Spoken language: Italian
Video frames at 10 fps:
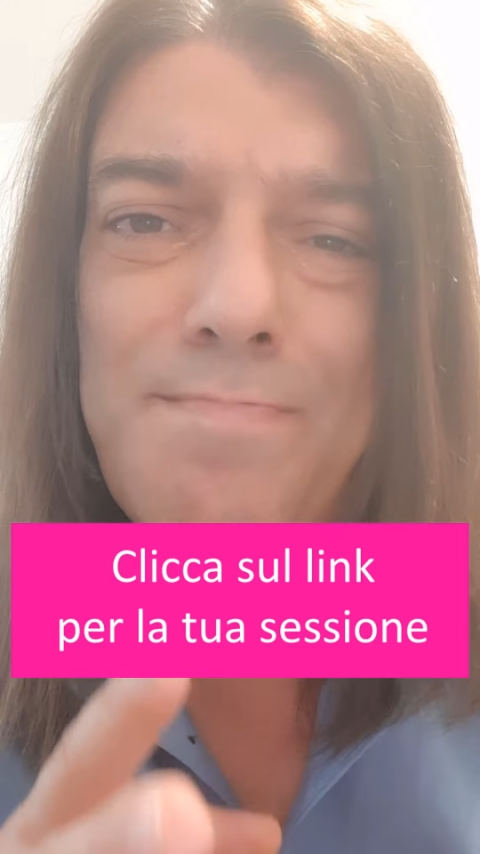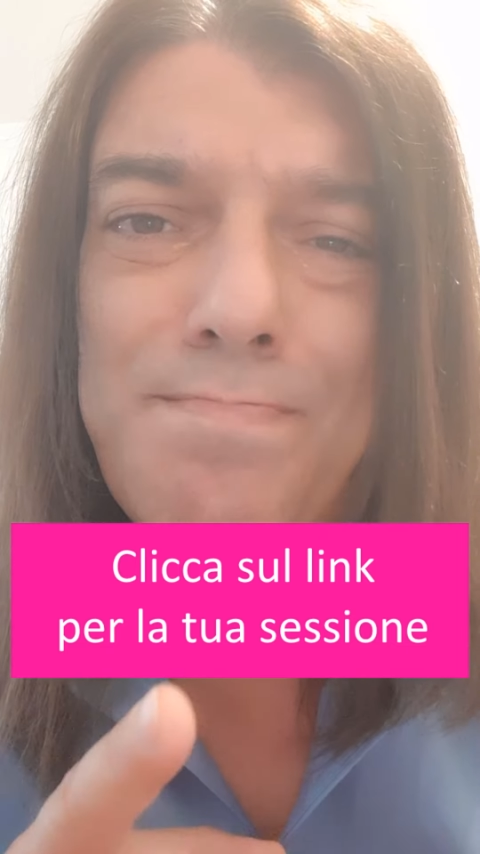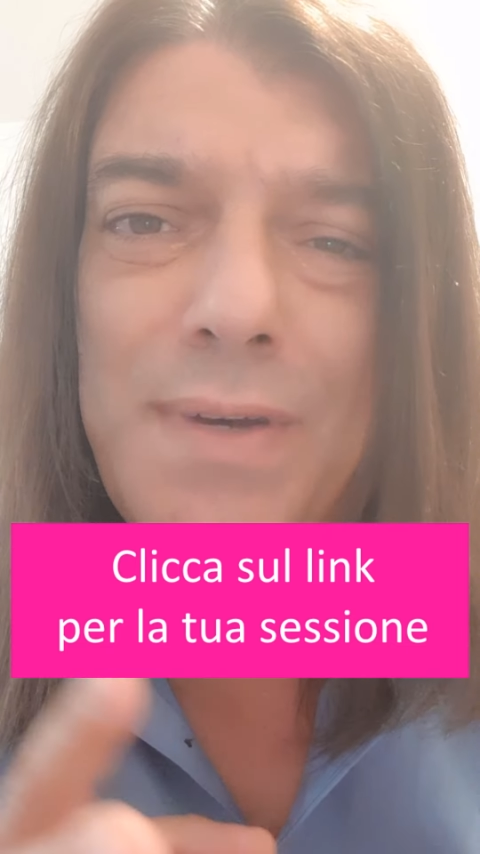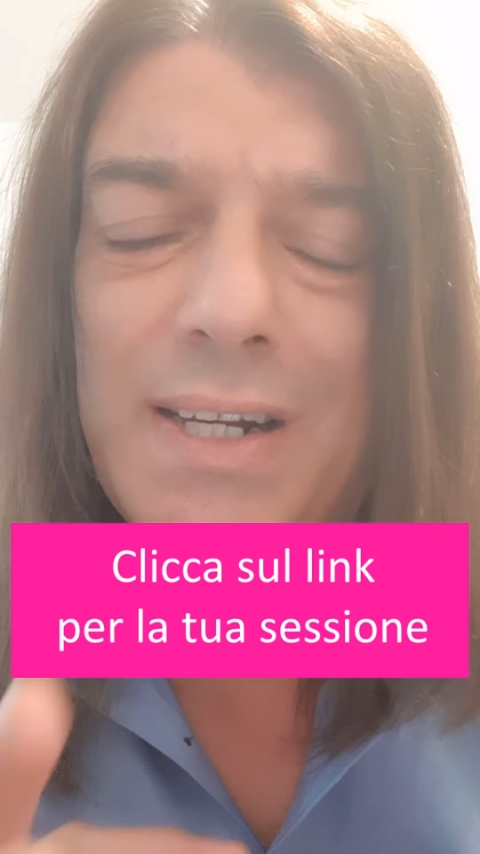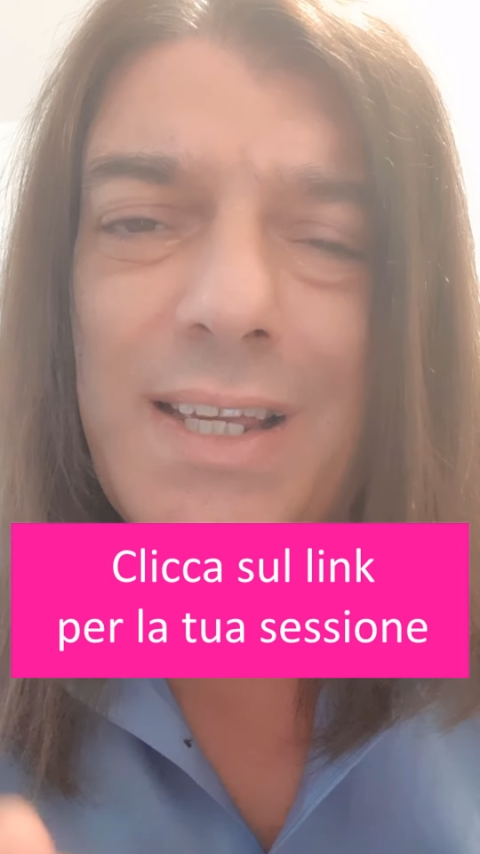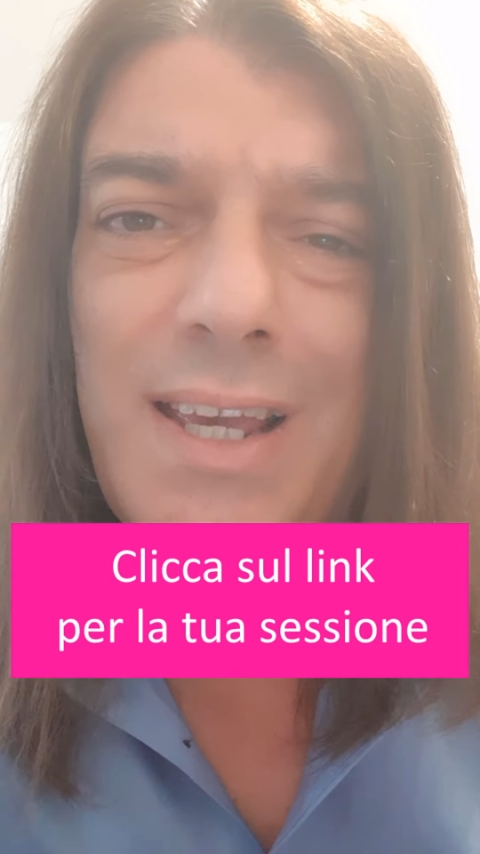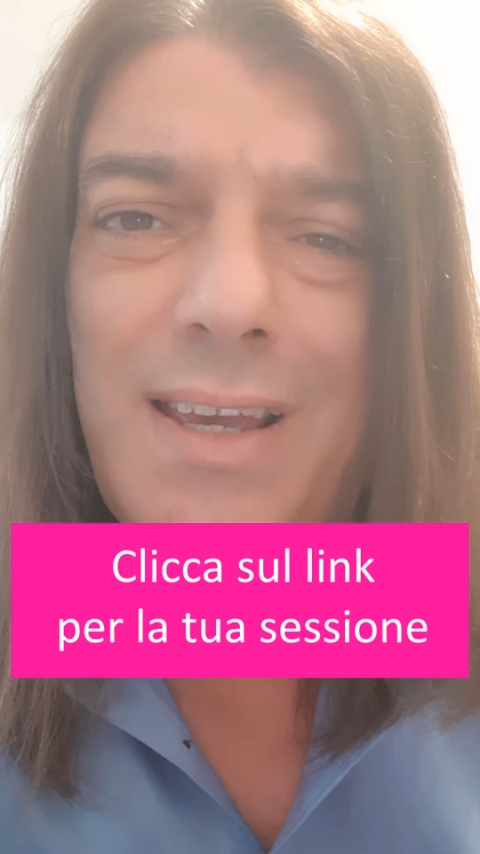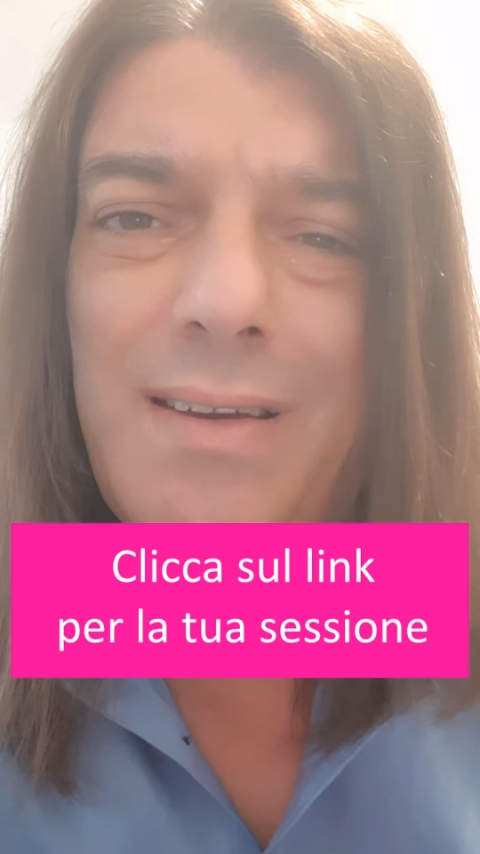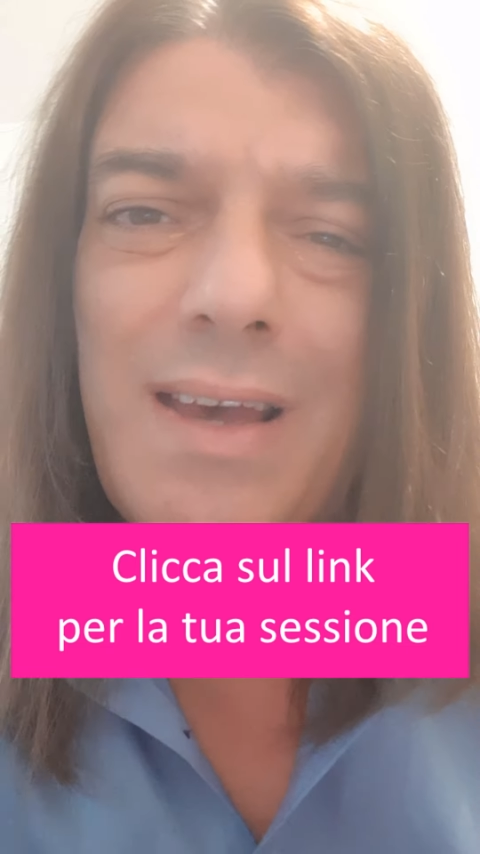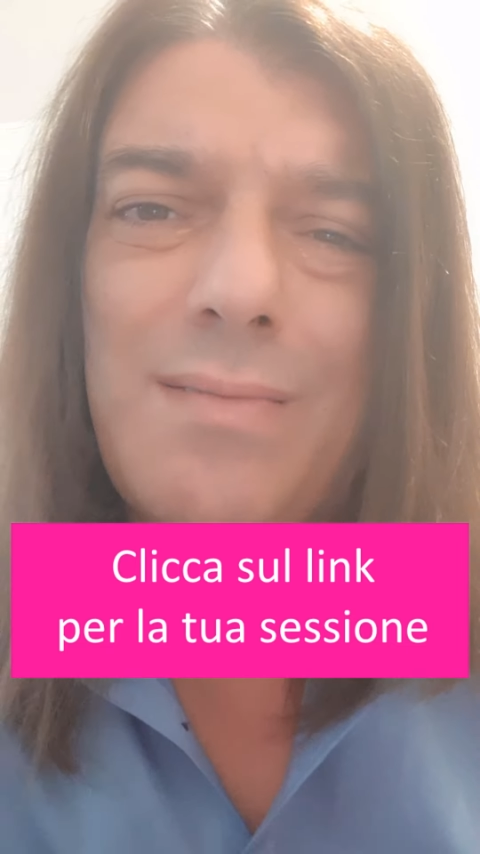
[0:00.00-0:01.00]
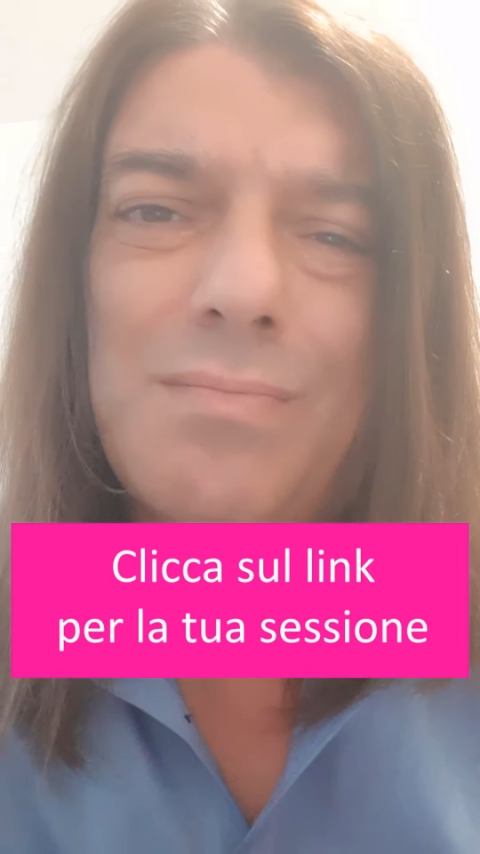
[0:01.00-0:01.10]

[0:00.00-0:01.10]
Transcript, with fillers: perché